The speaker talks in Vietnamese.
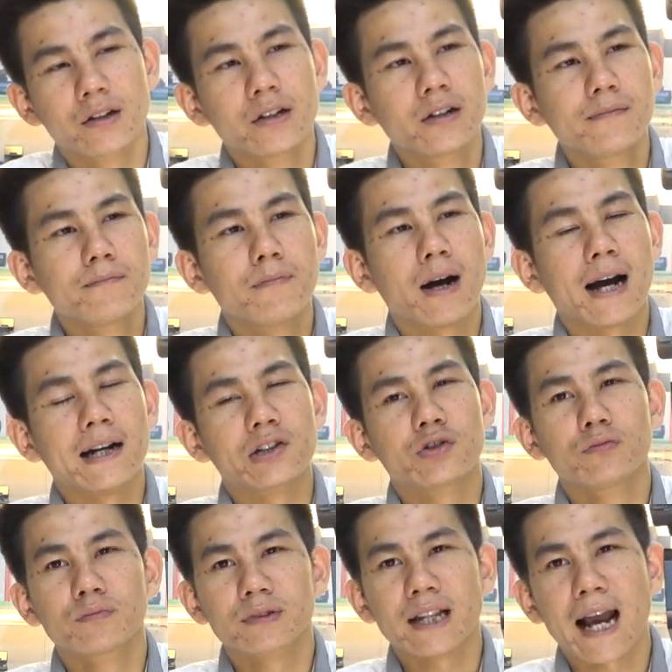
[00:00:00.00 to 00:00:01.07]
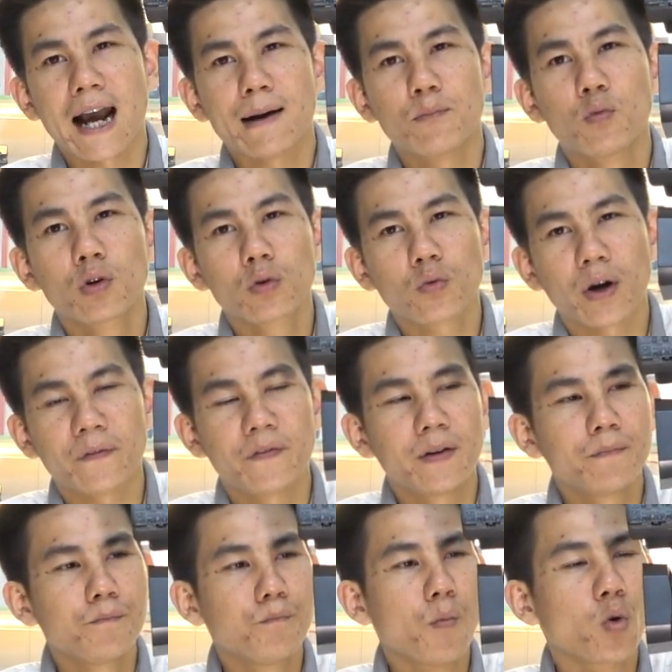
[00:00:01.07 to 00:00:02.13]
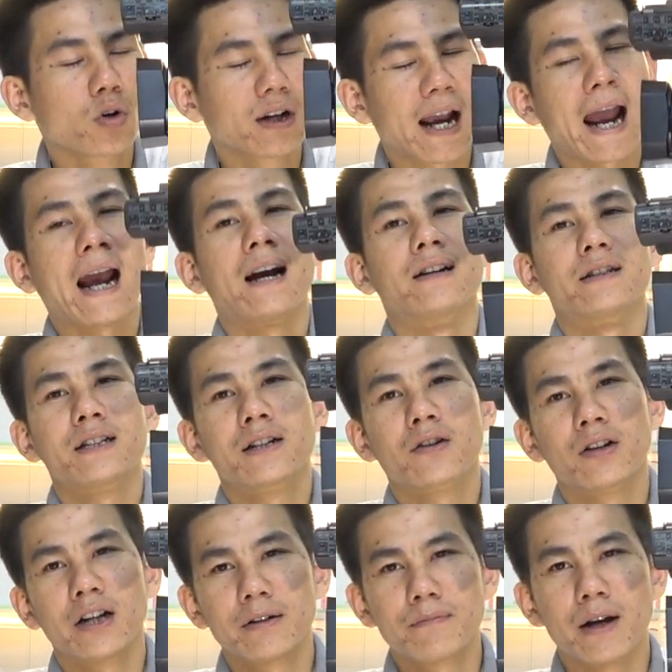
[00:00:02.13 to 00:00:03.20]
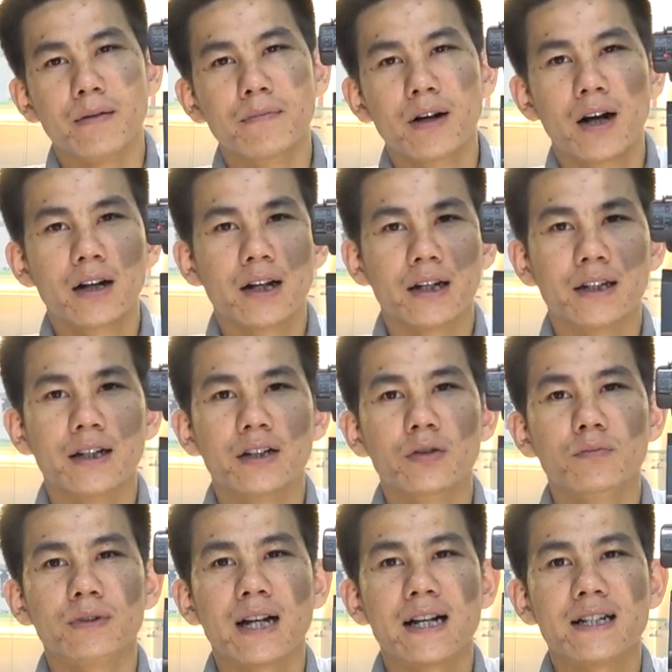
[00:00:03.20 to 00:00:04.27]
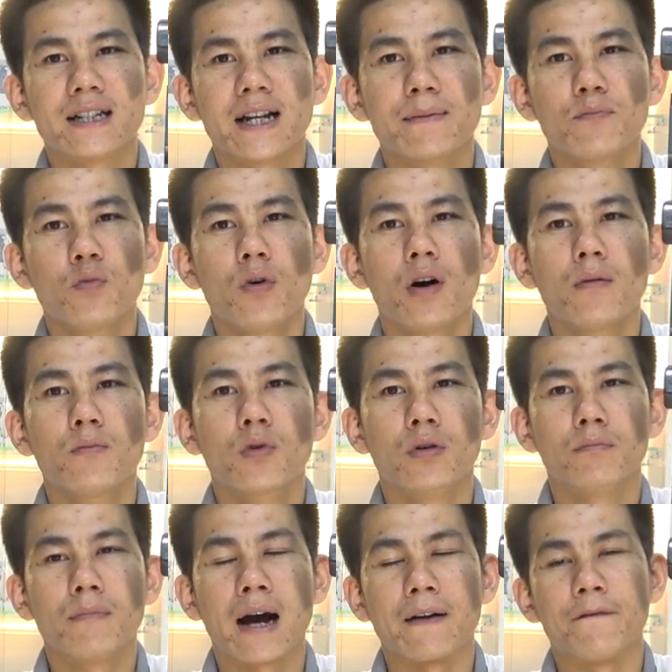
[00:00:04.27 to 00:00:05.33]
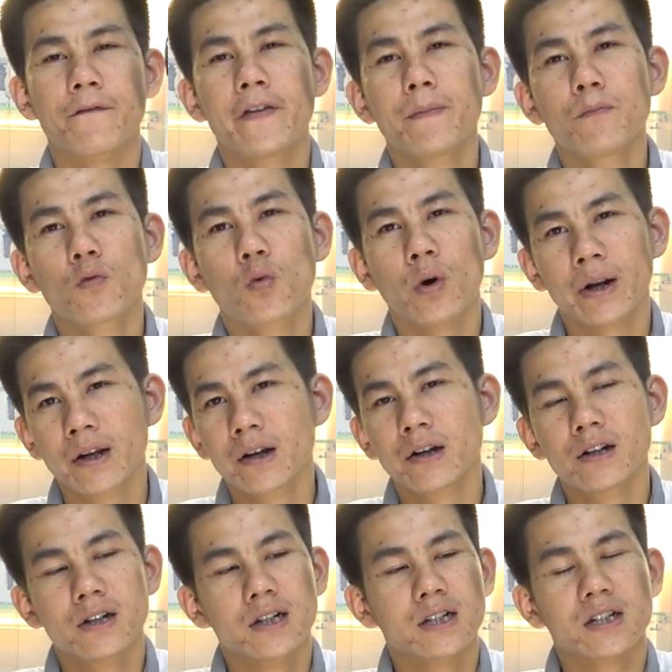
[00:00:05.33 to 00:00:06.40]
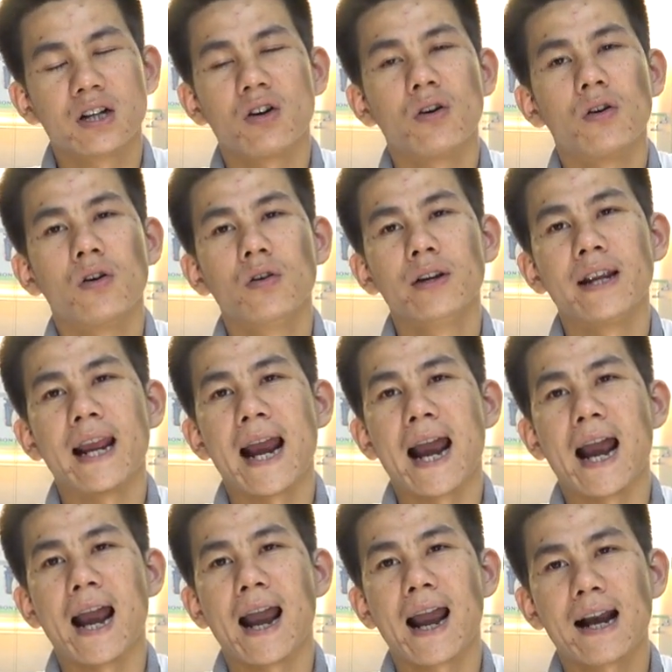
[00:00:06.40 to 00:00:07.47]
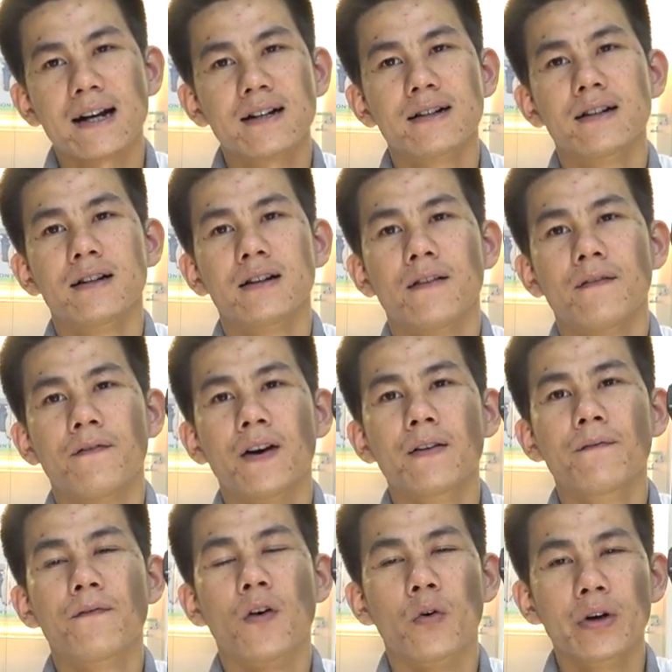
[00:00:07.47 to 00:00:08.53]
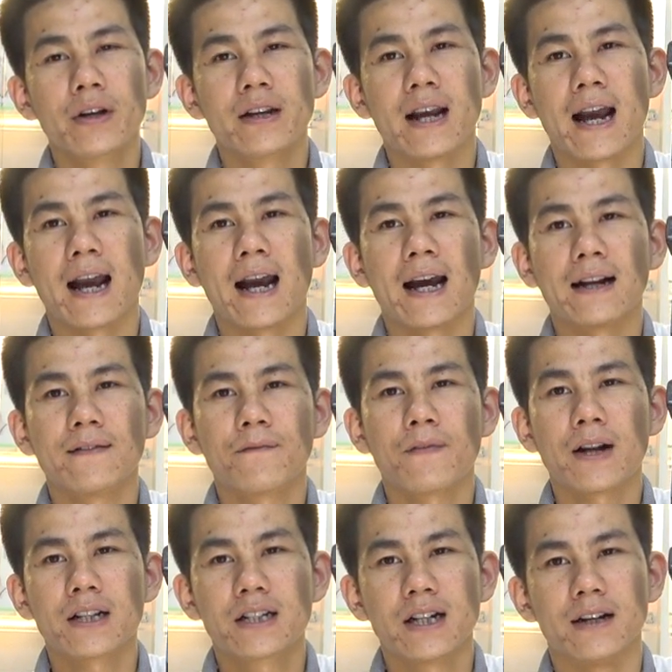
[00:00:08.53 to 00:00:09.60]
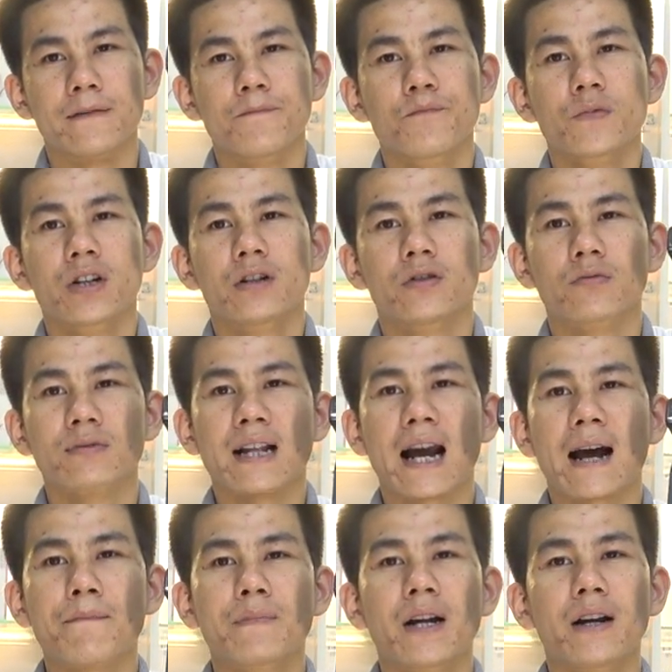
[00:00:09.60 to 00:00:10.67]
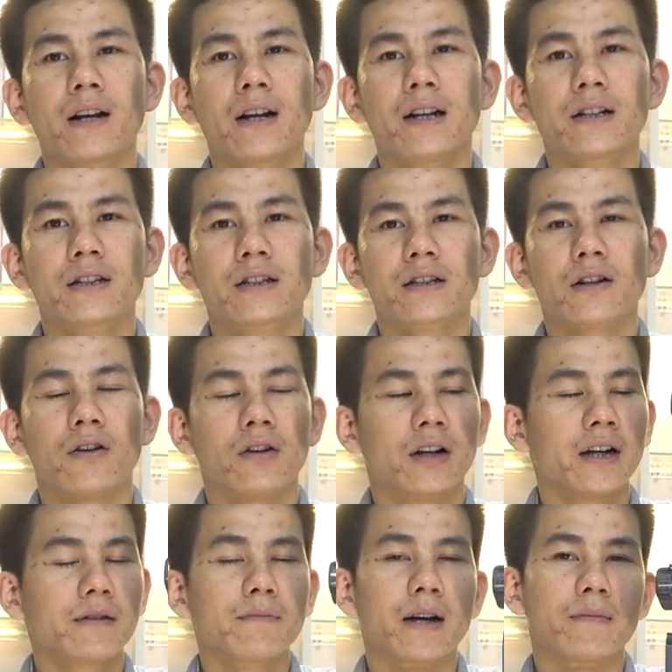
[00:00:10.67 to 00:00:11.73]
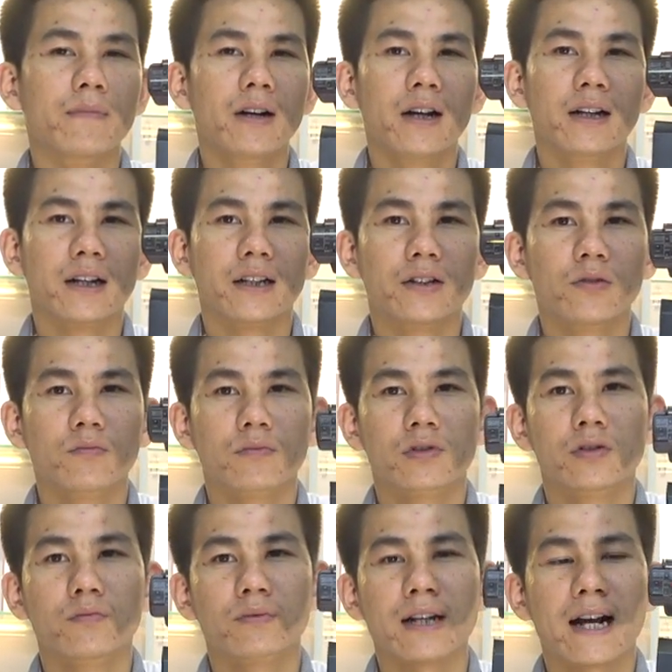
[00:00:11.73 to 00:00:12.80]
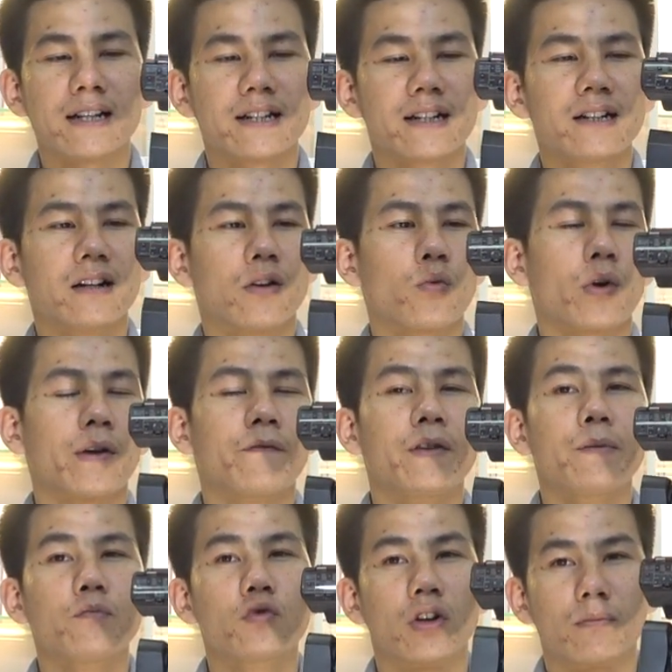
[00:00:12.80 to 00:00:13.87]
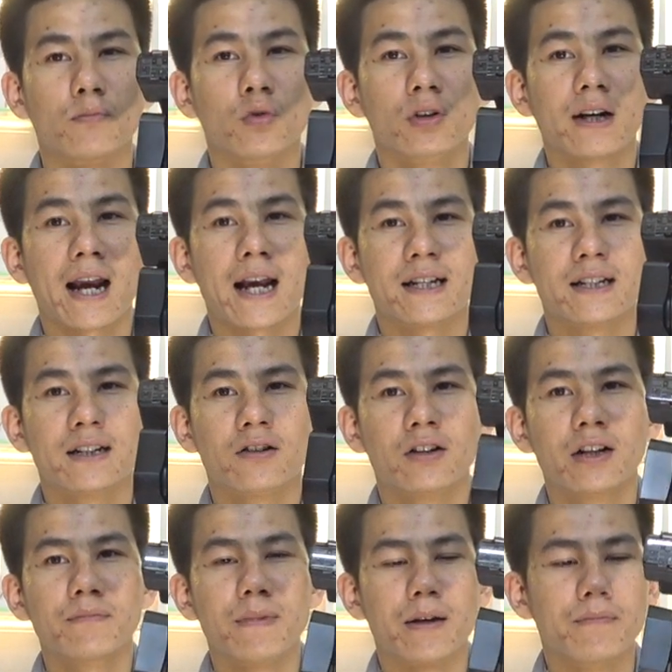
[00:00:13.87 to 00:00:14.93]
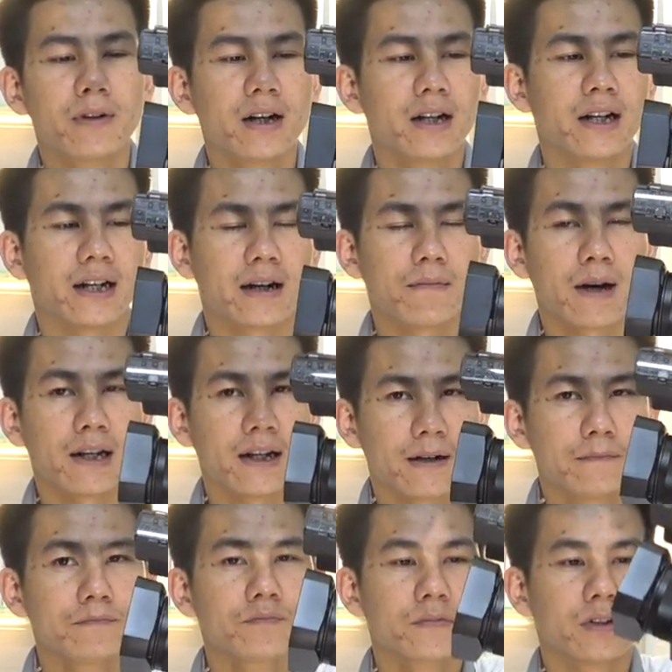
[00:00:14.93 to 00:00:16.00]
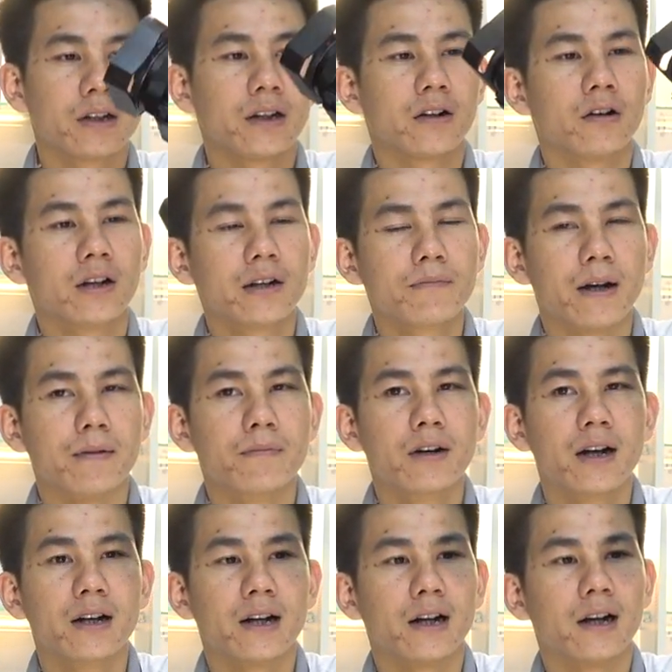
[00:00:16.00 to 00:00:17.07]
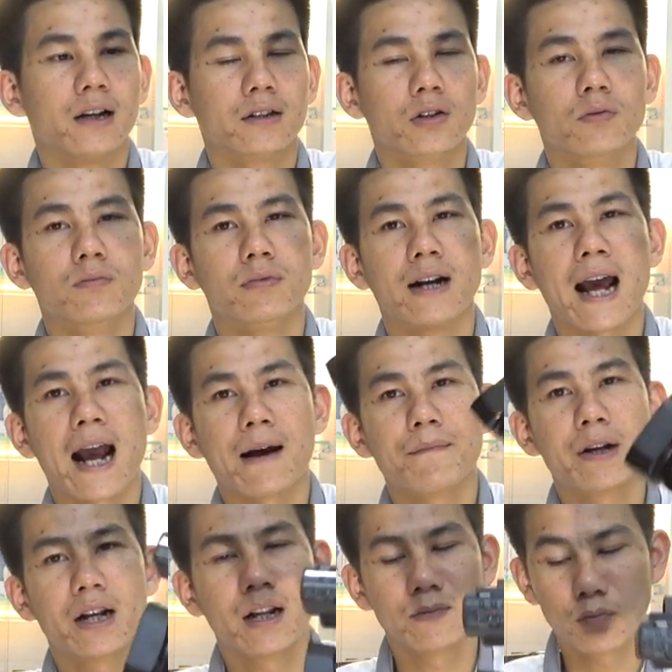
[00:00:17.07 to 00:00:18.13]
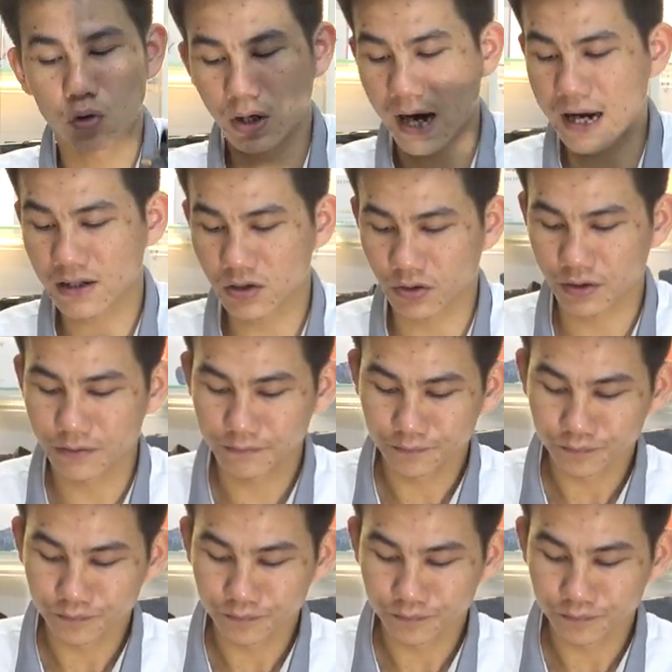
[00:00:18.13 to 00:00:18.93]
Nhưng mà chúng ta muốn quay phim bốn K ở trên con X bảy mươi này thì chúng ta sẽ mua một bản phim quay do nhà hãng phân phối, nhà hãng phát triển. chúng ta update lên con X bảy mươi này thì chúng ta sẽ được quay phim chuẩn bốn K trên con X bảy mươi này các bạn nhé. Thì con X bảy mươi này là Tùng đã update lên bốn K rồi.